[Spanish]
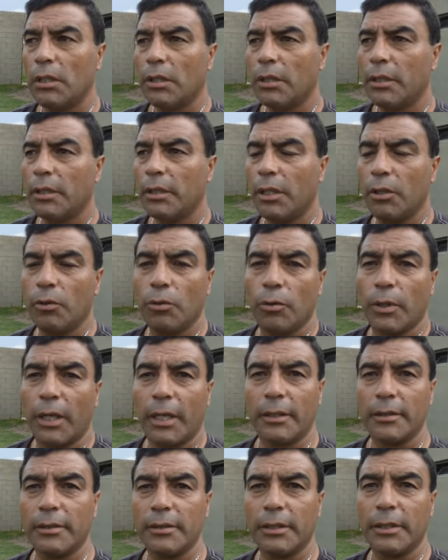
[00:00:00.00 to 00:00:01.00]
Y es
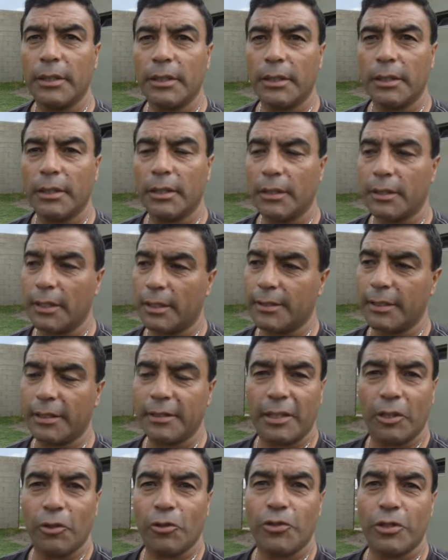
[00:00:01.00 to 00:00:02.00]
dura, eh, y así que
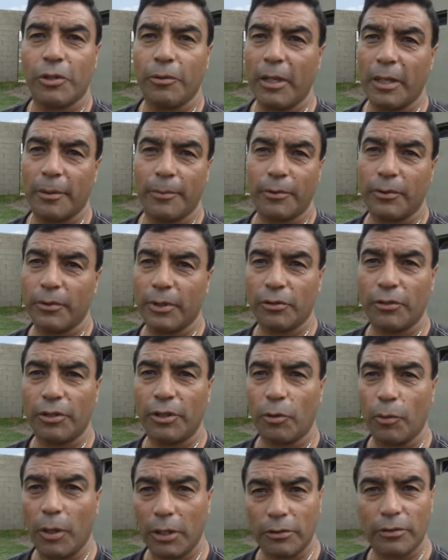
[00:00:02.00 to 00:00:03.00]
salió Chicuana, porque una
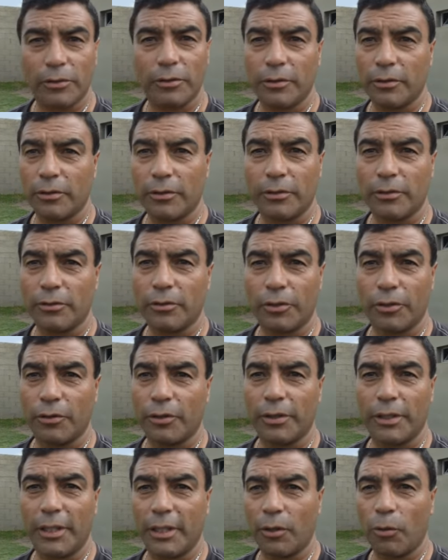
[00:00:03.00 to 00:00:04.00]
zona de cuatro, yo creo
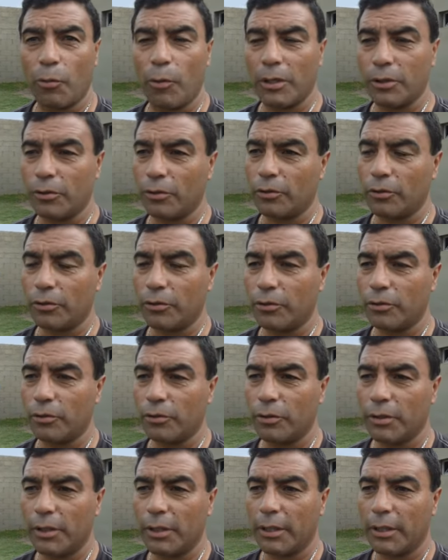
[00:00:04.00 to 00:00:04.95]
que eran cuatro eh,